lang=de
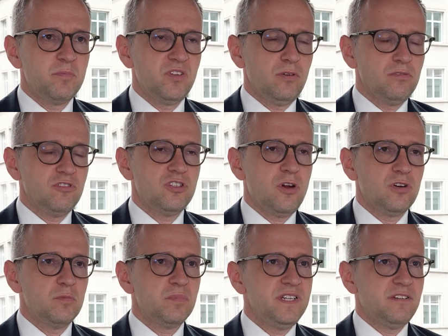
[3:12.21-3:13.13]
Besonders
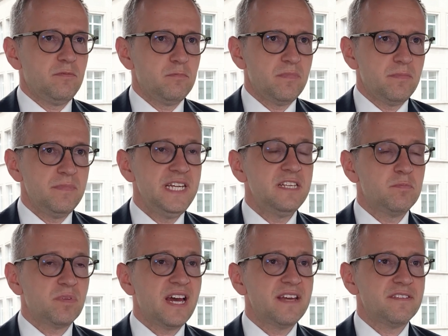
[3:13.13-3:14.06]
starke
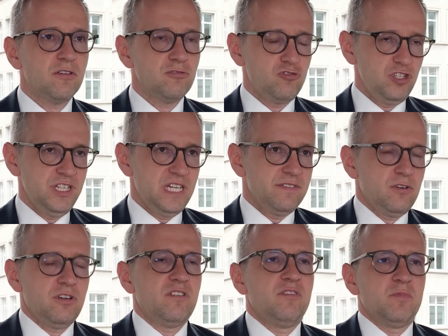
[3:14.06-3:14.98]
Mietpreisanstiege
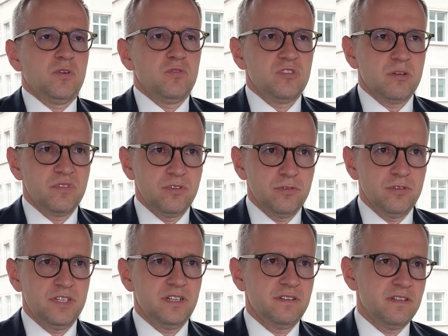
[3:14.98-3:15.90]
erwarten im Großraum
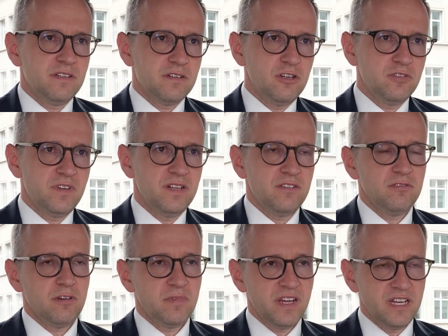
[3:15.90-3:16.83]
Zürich, in der Zentralschweiz
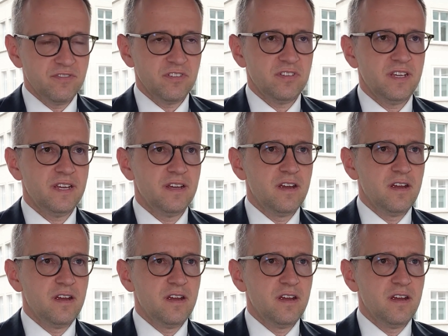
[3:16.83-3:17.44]
und am Genfersee,